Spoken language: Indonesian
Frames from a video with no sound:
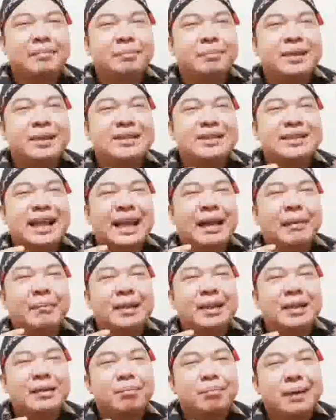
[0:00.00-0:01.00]
bisa
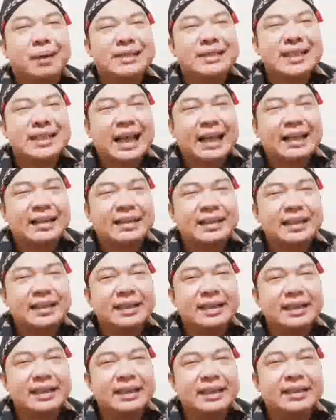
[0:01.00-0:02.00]
melepaskan
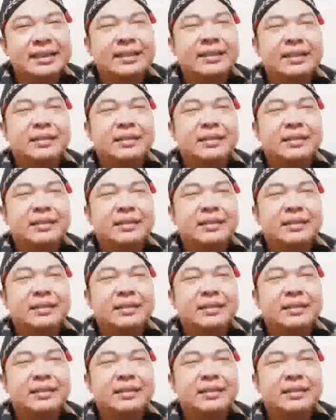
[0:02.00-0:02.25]
diri,